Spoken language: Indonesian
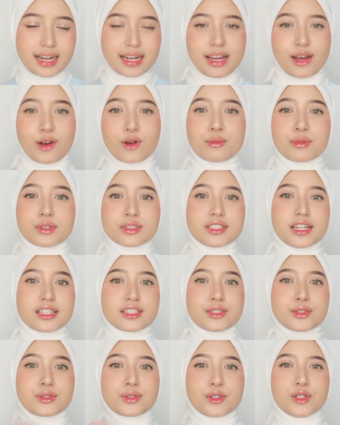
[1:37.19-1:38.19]
Ini aku mau
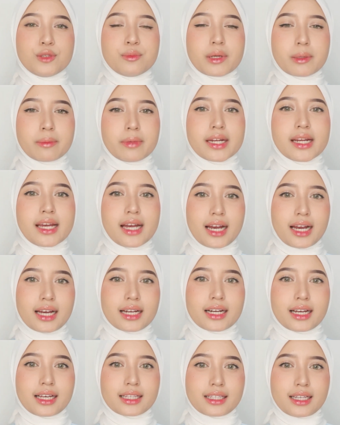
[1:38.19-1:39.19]
jelasin dulu
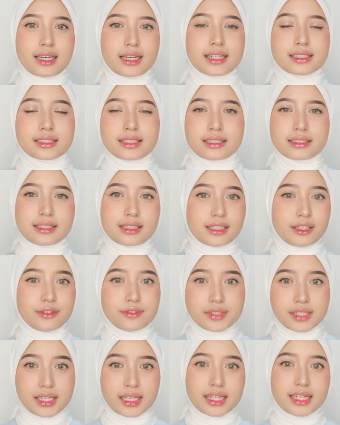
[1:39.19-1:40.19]
perbedaan antara sensitive
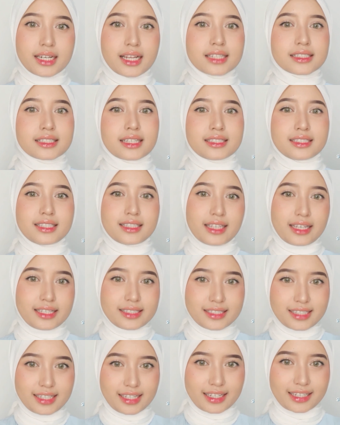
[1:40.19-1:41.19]
skin dan
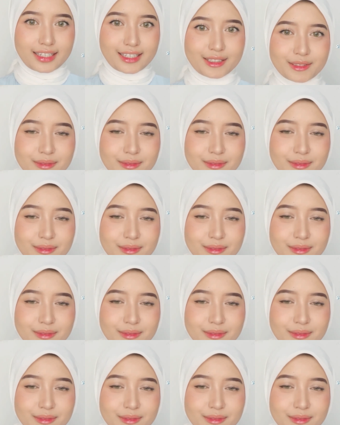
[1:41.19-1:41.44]
sensitized skin.